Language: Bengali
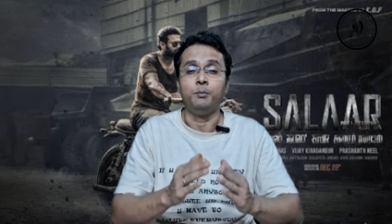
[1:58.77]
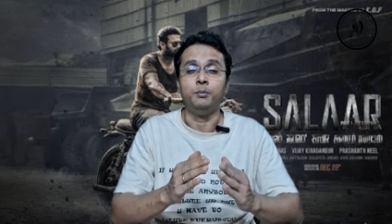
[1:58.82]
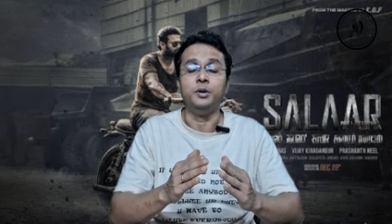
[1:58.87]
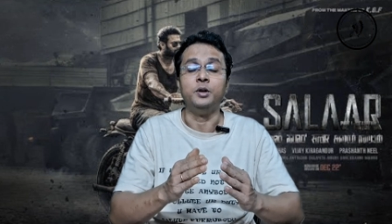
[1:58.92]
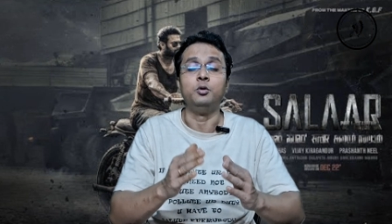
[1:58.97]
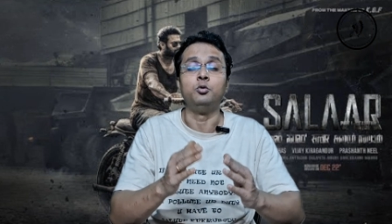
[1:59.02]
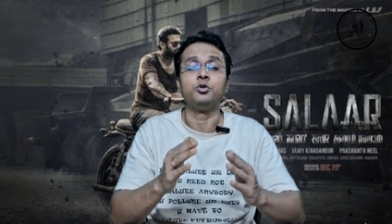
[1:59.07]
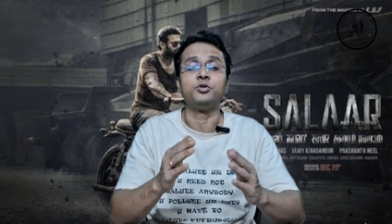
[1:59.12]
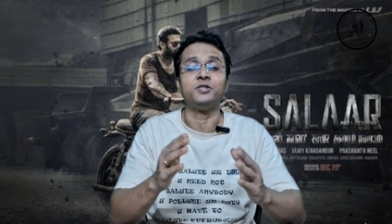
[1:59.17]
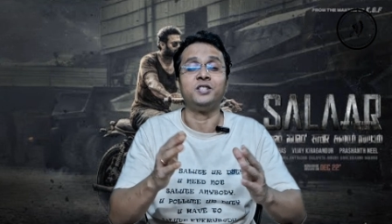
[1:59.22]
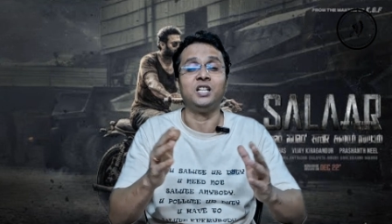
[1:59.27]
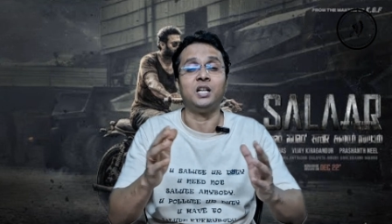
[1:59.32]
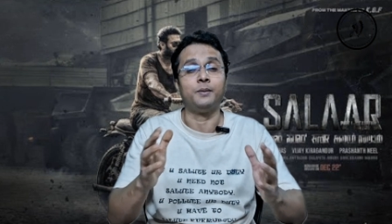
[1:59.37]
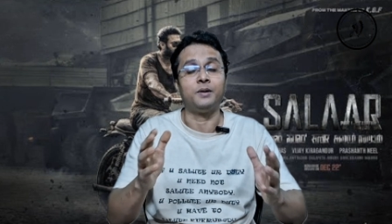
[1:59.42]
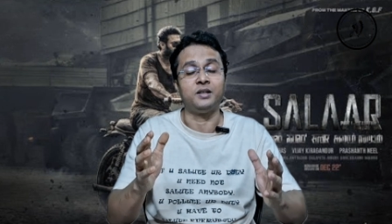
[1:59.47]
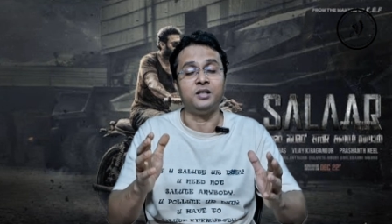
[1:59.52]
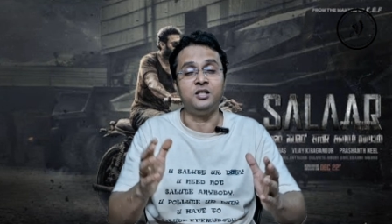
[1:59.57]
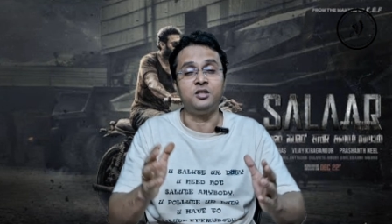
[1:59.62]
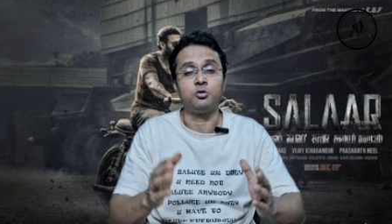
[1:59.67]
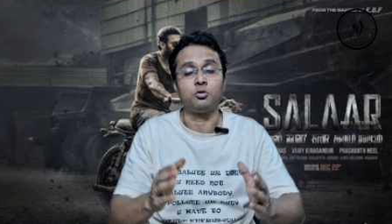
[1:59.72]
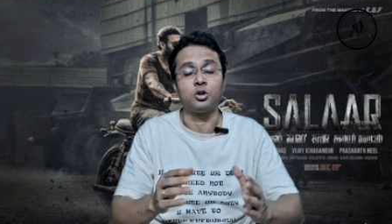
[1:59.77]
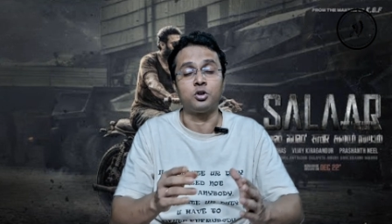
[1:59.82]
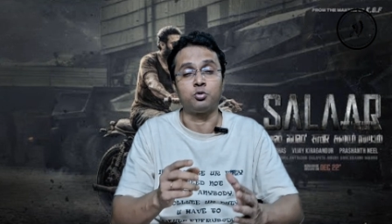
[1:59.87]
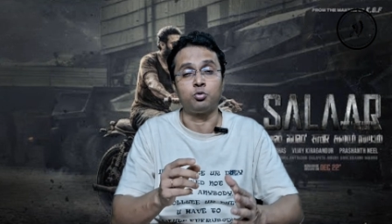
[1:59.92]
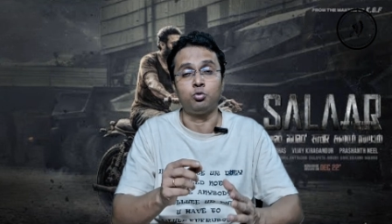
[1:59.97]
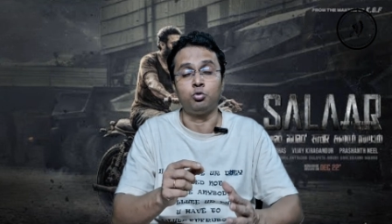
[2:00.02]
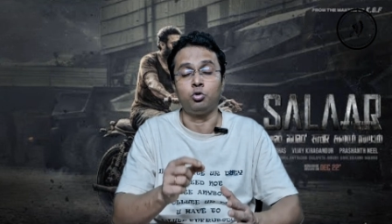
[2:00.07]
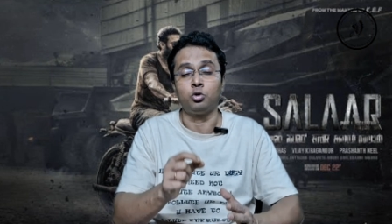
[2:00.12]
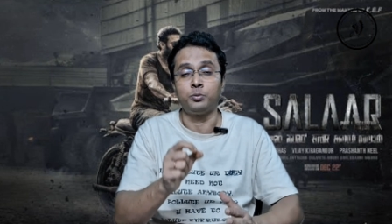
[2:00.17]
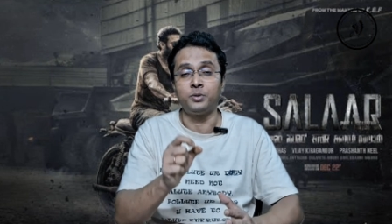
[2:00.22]
বিভিন্ন সিনেমা রিলিজ করা
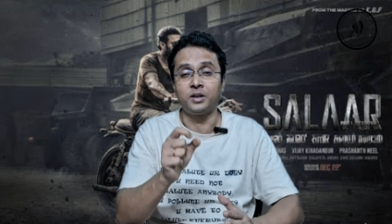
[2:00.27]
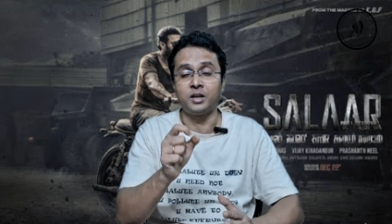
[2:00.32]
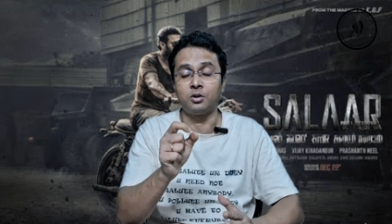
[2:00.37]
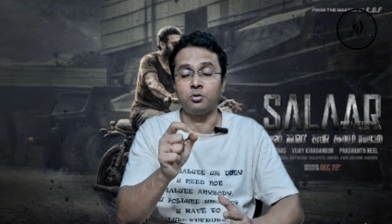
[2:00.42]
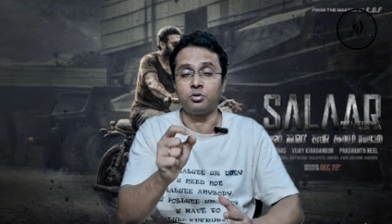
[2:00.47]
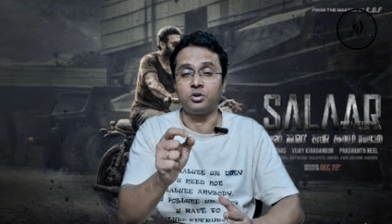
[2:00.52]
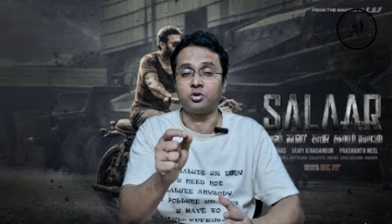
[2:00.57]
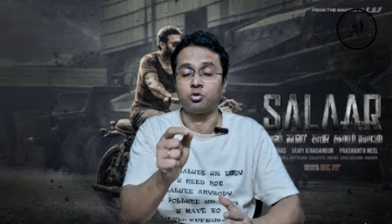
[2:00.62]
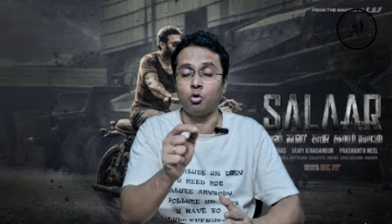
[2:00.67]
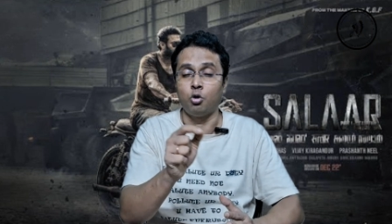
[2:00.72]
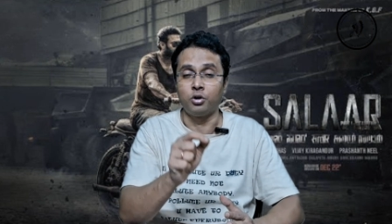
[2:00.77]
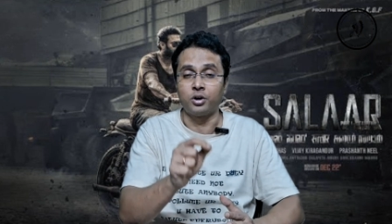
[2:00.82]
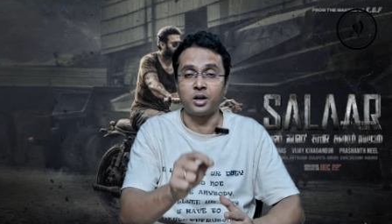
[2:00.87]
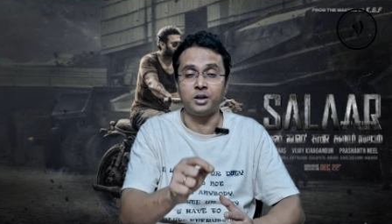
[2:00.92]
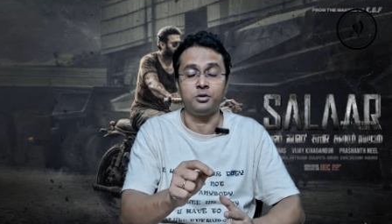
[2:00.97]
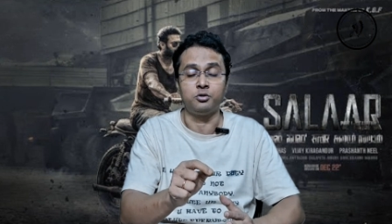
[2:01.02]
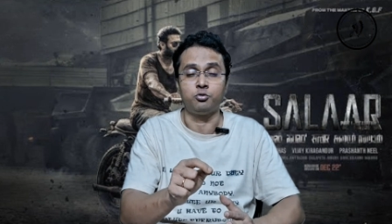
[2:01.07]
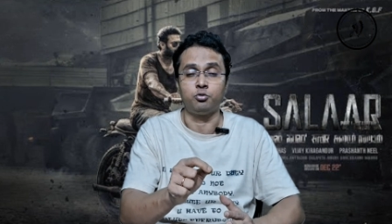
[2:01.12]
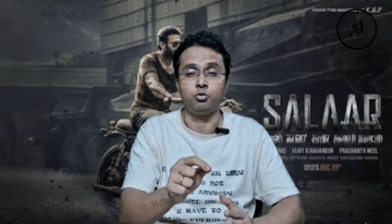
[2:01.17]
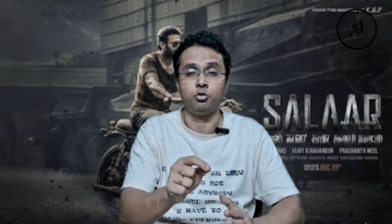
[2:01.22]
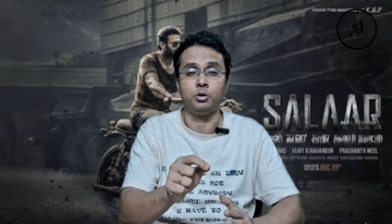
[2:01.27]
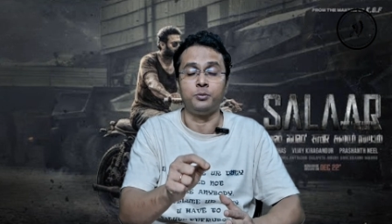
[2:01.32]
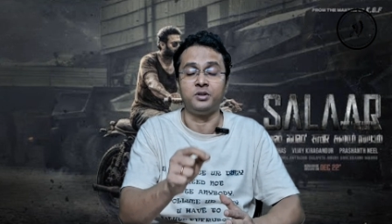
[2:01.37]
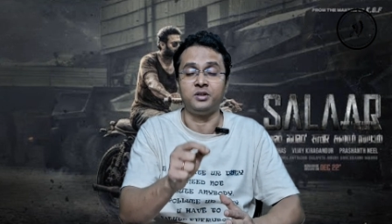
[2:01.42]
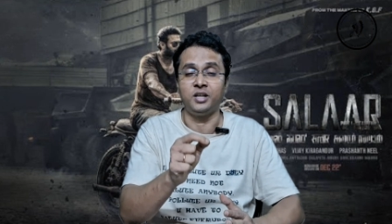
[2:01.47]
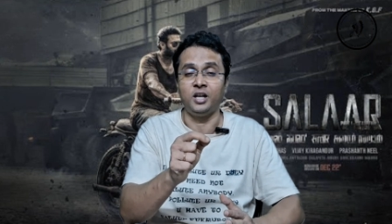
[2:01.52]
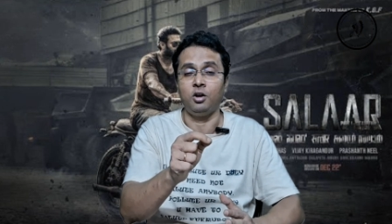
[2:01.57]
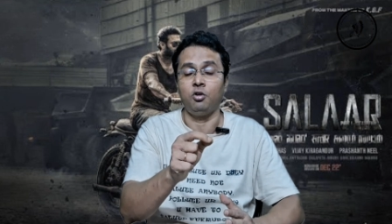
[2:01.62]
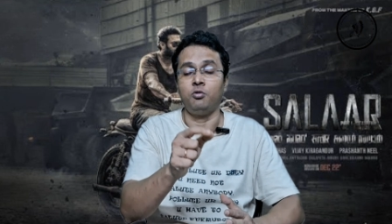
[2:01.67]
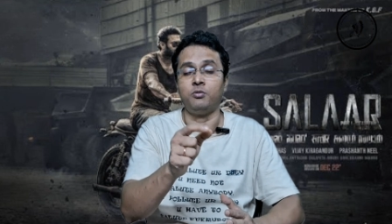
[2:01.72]
শুরু করবে কারণ ওরা সংক্রান্তি শুরু হবে
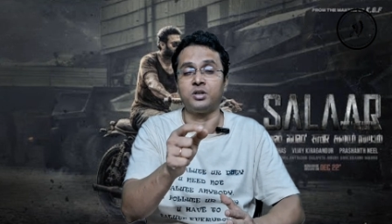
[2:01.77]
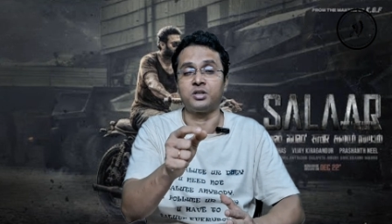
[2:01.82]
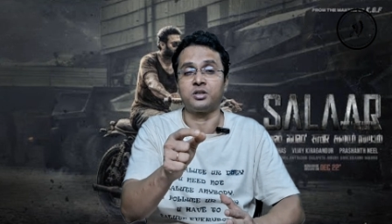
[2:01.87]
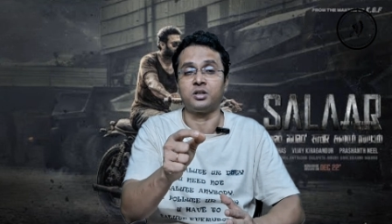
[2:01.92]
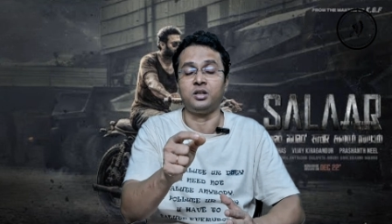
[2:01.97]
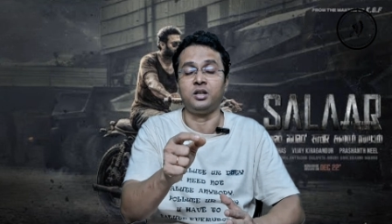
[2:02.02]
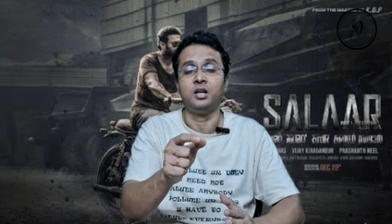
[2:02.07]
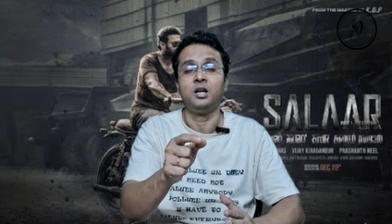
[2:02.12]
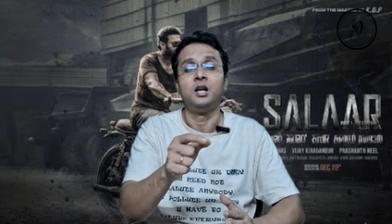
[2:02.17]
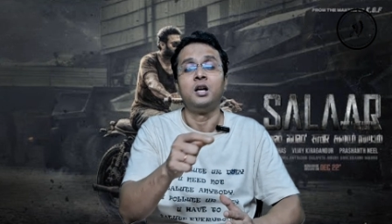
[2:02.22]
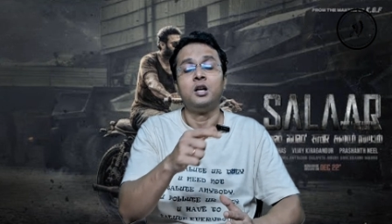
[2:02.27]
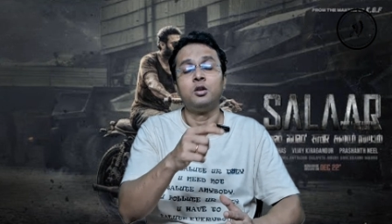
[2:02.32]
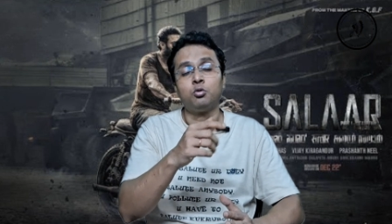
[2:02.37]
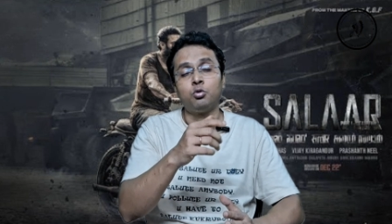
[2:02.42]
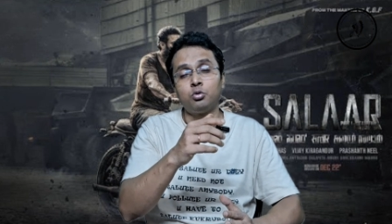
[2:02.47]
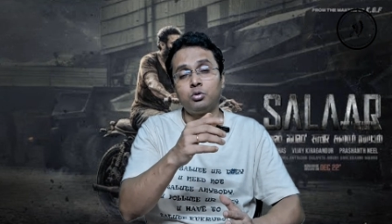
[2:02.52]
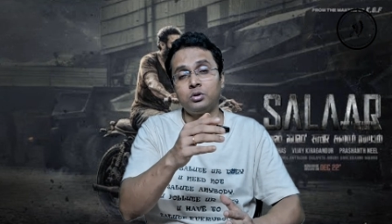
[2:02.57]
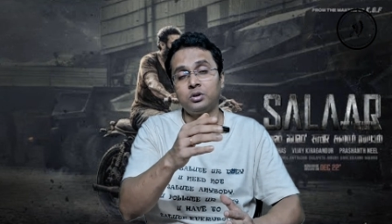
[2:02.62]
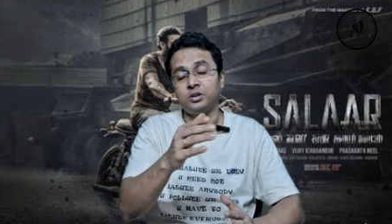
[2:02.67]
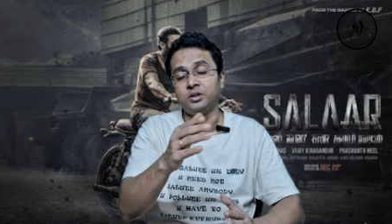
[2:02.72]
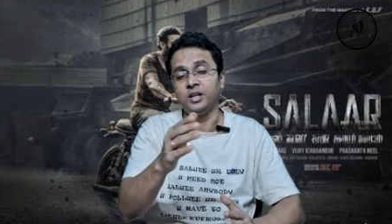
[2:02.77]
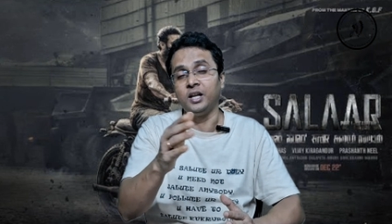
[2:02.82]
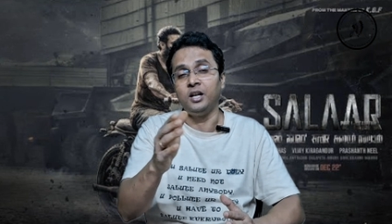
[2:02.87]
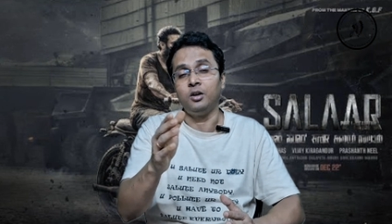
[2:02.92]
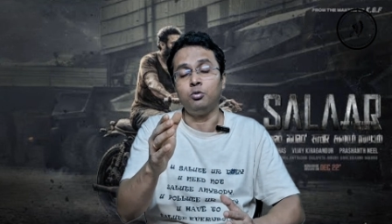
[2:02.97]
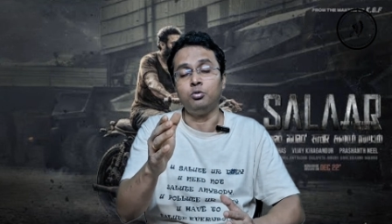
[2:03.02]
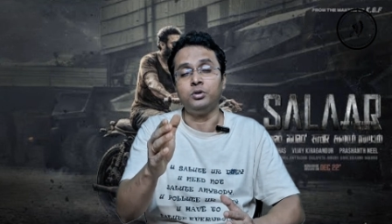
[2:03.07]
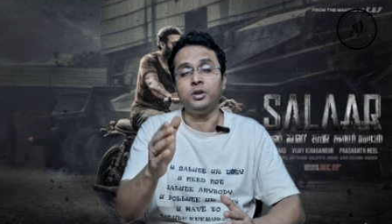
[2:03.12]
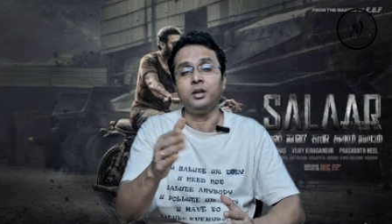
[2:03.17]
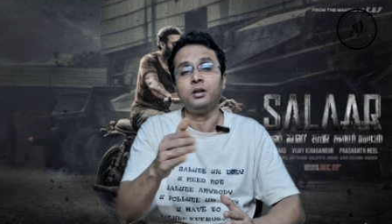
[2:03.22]
তেলেগু ভার্সনে তো
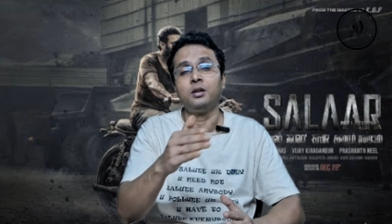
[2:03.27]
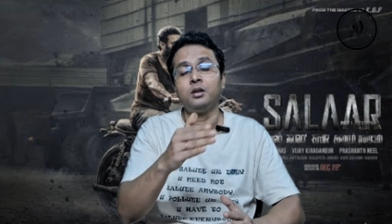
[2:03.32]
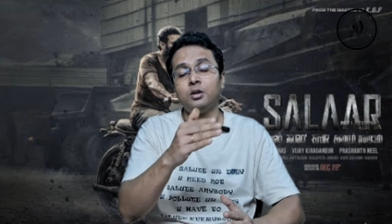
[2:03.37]
তেলেগুতে